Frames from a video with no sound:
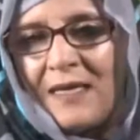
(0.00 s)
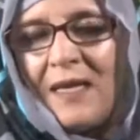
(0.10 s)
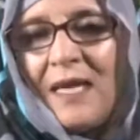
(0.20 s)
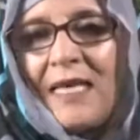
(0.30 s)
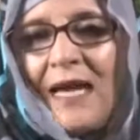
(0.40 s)

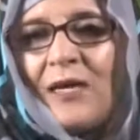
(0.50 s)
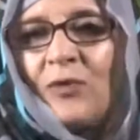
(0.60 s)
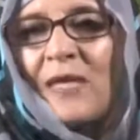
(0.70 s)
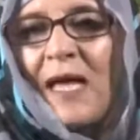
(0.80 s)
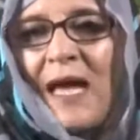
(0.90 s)
هي عن
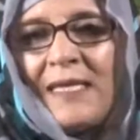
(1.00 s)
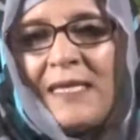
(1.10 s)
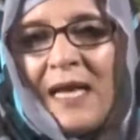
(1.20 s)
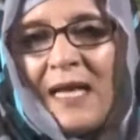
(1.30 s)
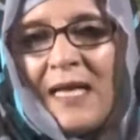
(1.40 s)

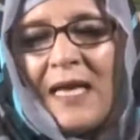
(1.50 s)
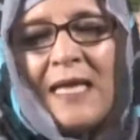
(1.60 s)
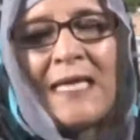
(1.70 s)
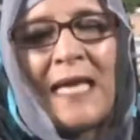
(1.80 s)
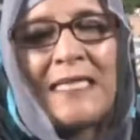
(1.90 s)
أوطاننا
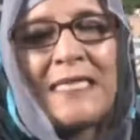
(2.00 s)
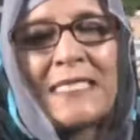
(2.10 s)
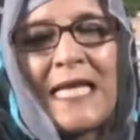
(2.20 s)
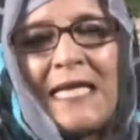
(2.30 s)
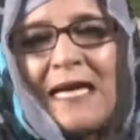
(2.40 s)
هي عن
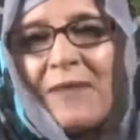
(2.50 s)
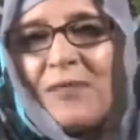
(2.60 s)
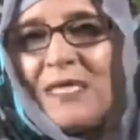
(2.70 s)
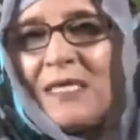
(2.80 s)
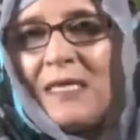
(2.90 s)
الإنسان
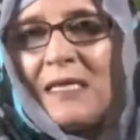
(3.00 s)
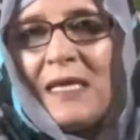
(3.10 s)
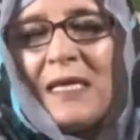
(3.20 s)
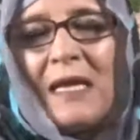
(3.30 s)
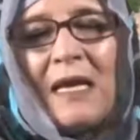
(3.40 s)
العربي
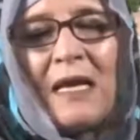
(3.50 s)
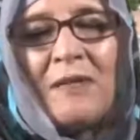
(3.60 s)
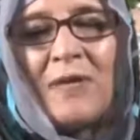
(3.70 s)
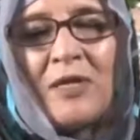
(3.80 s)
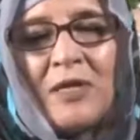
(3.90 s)

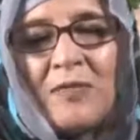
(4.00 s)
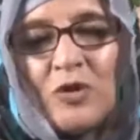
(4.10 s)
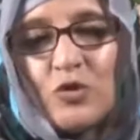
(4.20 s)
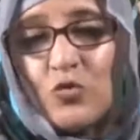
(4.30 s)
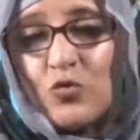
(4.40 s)

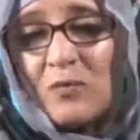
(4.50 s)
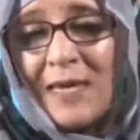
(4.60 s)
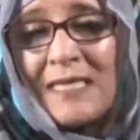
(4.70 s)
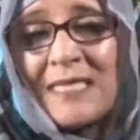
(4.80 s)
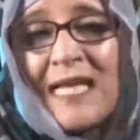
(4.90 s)
المهزوم
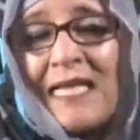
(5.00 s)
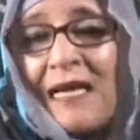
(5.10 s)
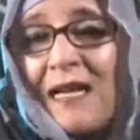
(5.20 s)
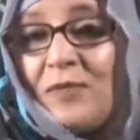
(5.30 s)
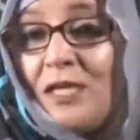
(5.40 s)
عن الإنسان
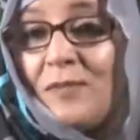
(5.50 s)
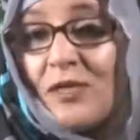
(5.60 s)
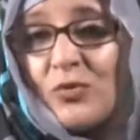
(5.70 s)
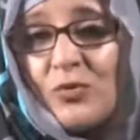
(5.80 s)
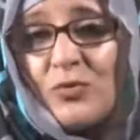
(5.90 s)
العربي
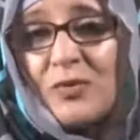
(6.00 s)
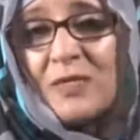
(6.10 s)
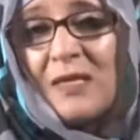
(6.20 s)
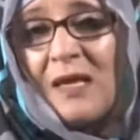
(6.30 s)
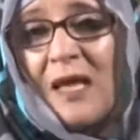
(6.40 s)

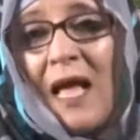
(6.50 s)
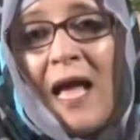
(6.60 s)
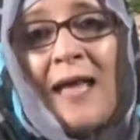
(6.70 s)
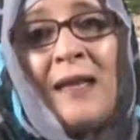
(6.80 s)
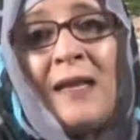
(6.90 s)
المهزوز
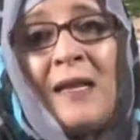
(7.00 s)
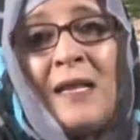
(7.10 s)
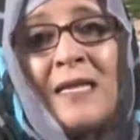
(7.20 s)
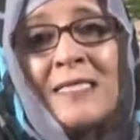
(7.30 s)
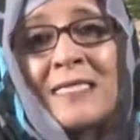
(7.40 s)
عن
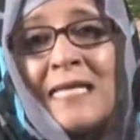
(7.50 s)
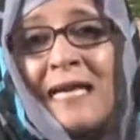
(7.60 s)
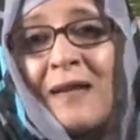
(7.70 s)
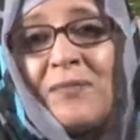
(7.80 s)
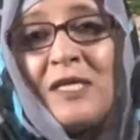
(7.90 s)
الإنسان
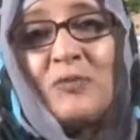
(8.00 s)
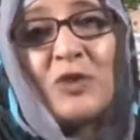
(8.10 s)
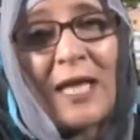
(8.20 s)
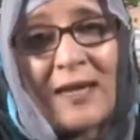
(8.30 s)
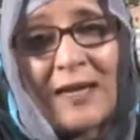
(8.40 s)
العربي
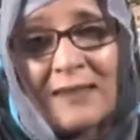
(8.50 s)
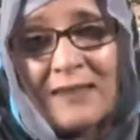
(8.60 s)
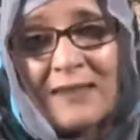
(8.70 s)
المشرد